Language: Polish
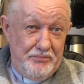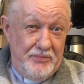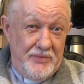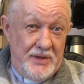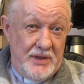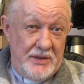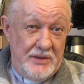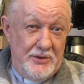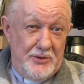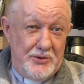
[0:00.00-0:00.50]

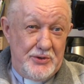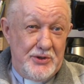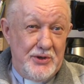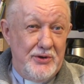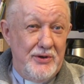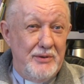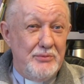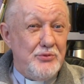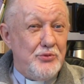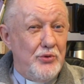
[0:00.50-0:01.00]
Wtedy
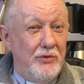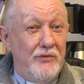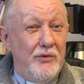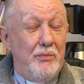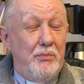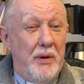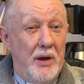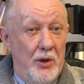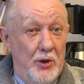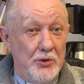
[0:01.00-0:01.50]
odkryłem słowo
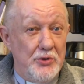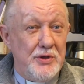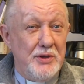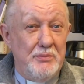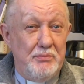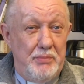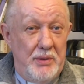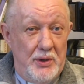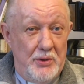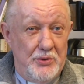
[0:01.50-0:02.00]

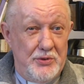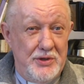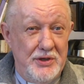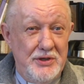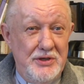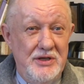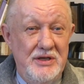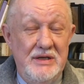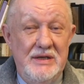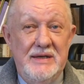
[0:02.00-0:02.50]
palotyn,
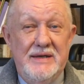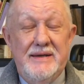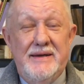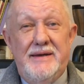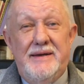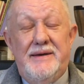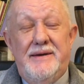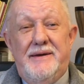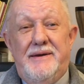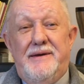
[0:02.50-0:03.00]
palotyni
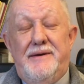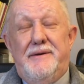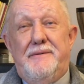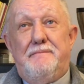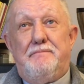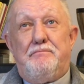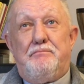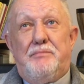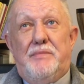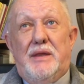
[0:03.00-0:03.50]

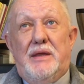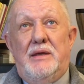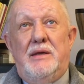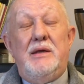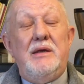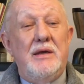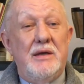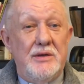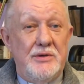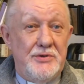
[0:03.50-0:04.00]

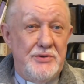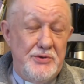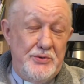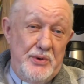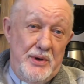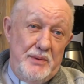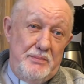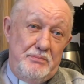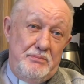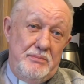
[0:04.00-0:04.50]
i
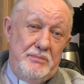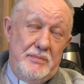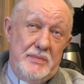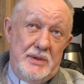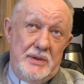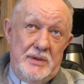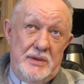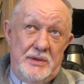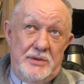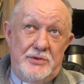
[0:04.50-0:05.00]
jeździłem
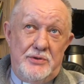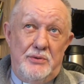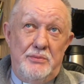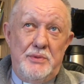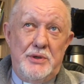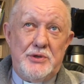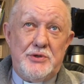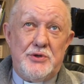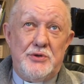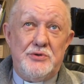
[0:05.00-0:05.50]
e, co
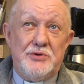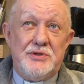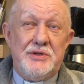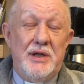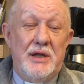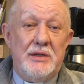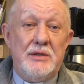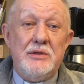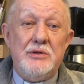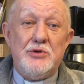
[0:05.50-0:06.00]
miesiąc
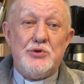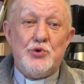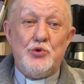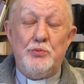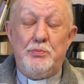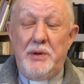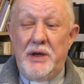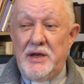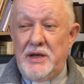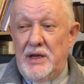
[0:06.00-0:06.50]
na dni
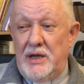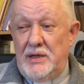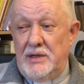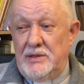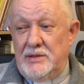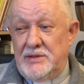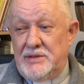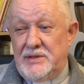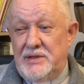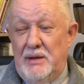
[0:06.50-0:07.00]
skupienia
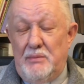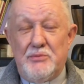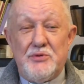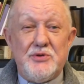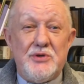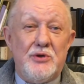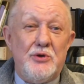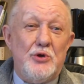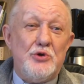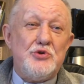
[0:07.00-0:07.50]
z tam
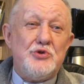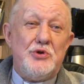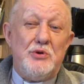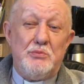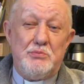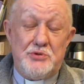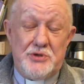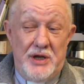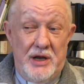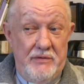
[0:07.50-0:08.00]
z
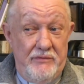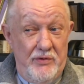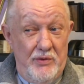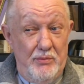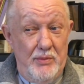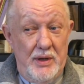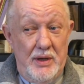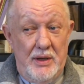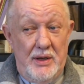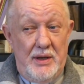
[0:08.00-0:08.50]
roczną
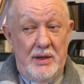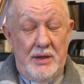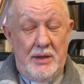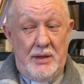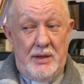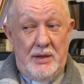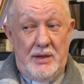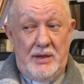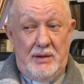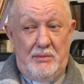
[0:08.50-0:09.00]
przerwą,
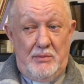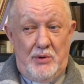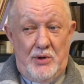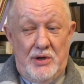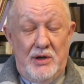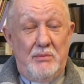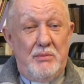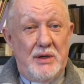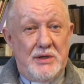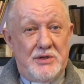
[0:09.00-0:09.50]
bo
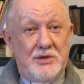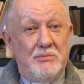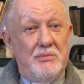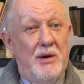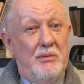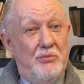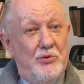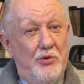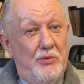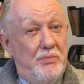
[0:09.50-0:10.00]
chyba
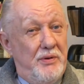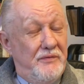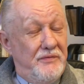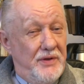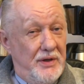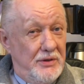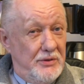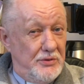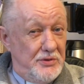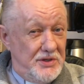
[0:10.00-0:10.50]
trzeba było
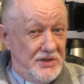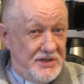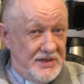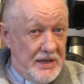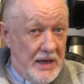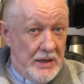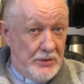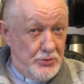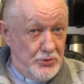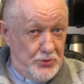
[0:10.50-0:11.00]
pewnego
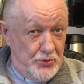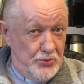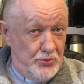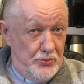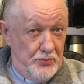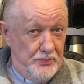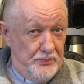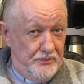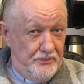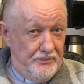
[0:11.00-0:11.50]

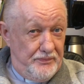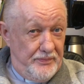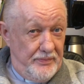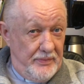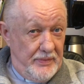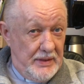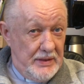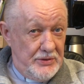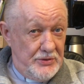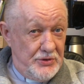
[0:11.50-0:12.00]
dystansu.
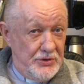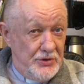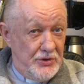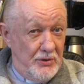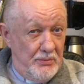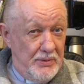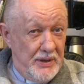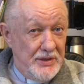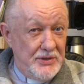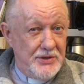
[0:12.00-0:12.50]
Czy
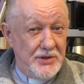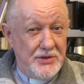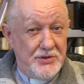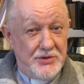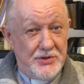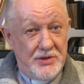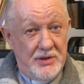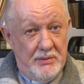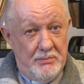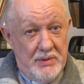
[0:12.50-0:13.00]
to będzie,
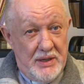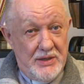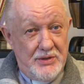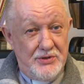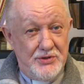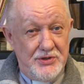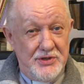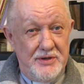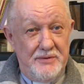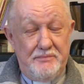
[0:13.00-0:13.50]
czy nie
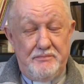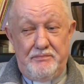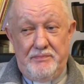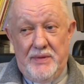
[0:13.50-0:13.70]
będzie.